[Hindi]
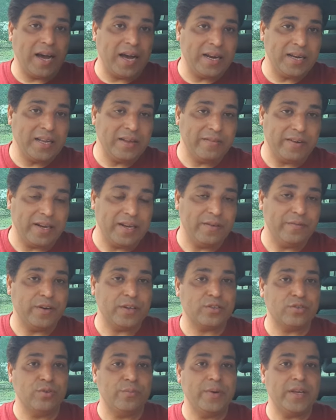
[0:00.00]
आने वाले
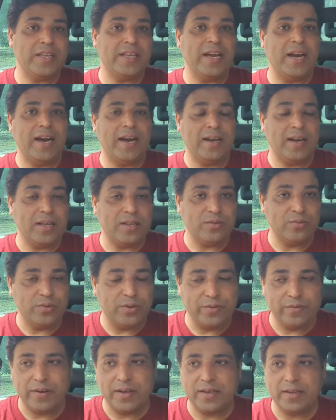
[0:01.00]
वक्तों में क्या हालात
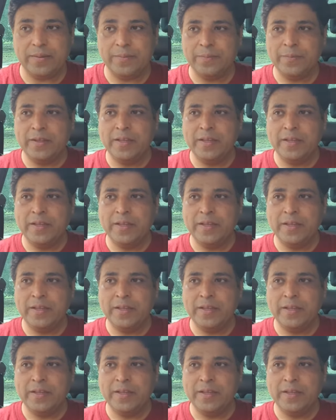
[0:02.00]
होने वाले हैं